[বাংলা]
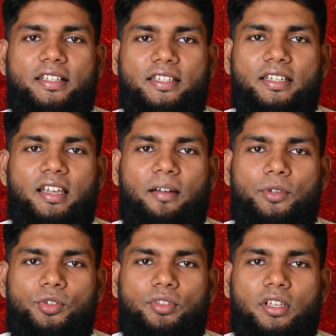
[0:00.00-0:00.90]
আছে আমি
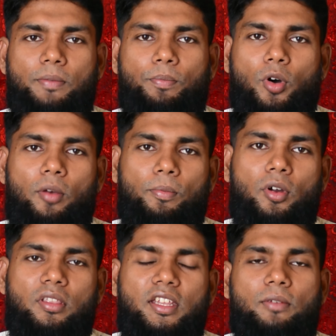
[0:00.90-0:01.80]
যদি পরপর
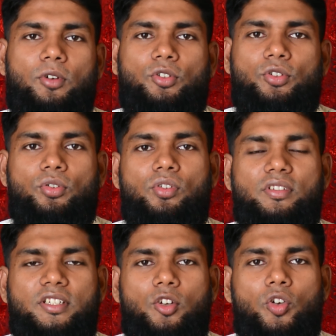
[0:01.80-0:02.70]
তিন বছর
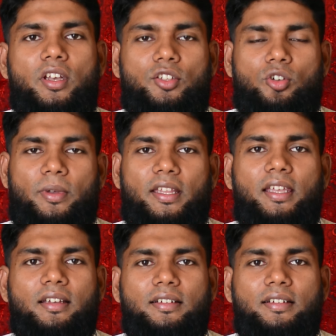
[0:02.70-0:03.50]
জিরো রিটার্ন জমা দিই